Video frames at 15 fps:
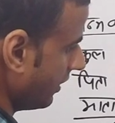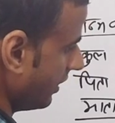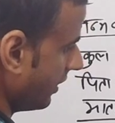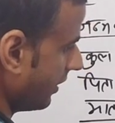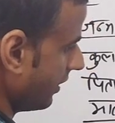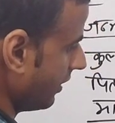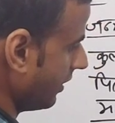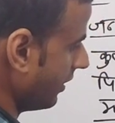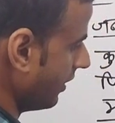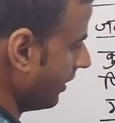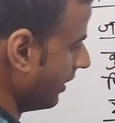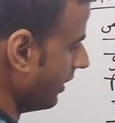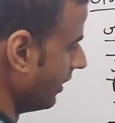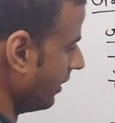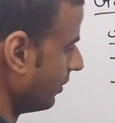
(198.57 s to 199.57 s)
ये
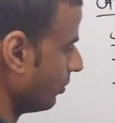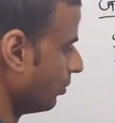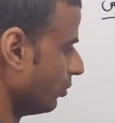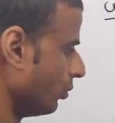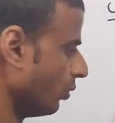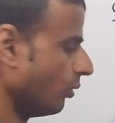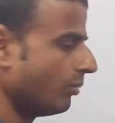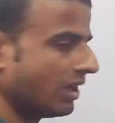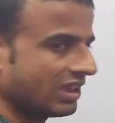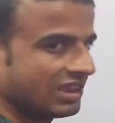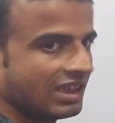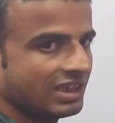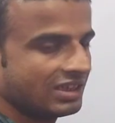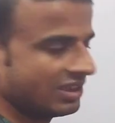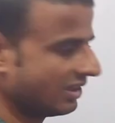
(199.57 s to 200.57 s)
तो दो
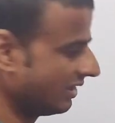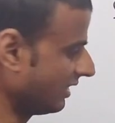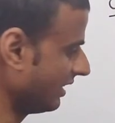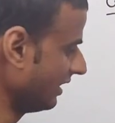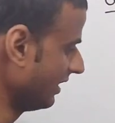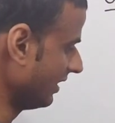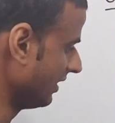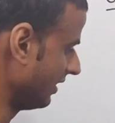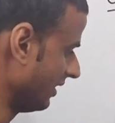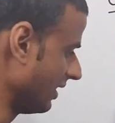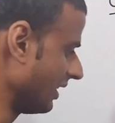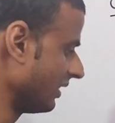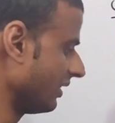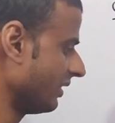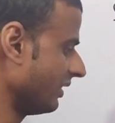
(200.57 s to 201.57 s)
माताएं थी इनकी
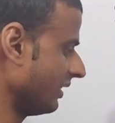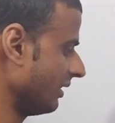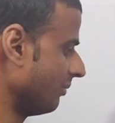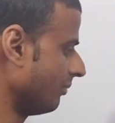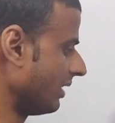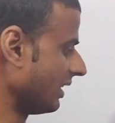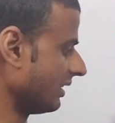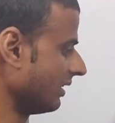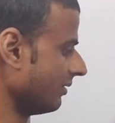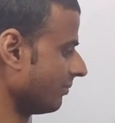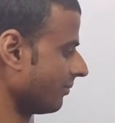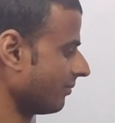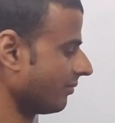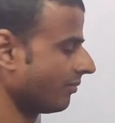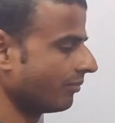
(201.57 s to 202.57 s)
याद रखिएगा मा,
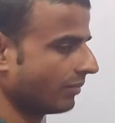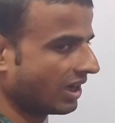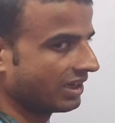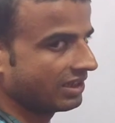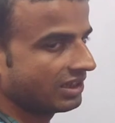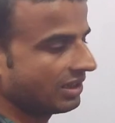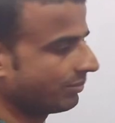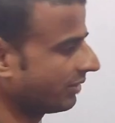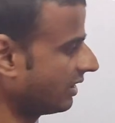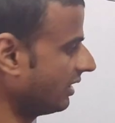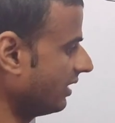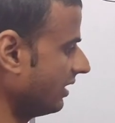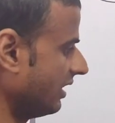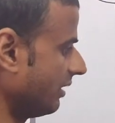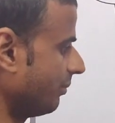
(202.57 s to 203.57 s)
माया नाम था
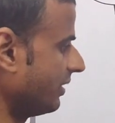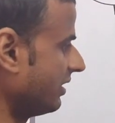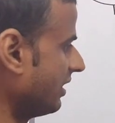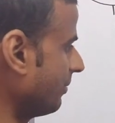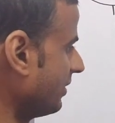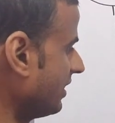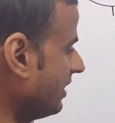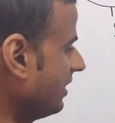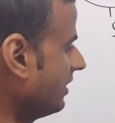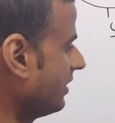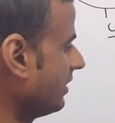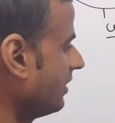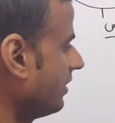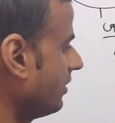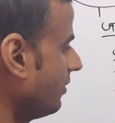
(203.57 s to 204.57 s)
एक प्रजापति
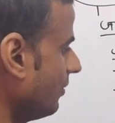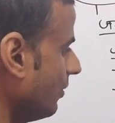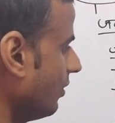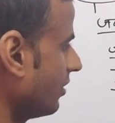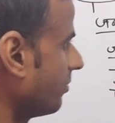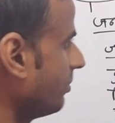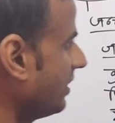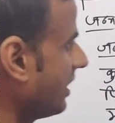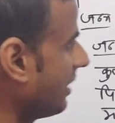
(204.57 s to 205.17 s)
गौतमी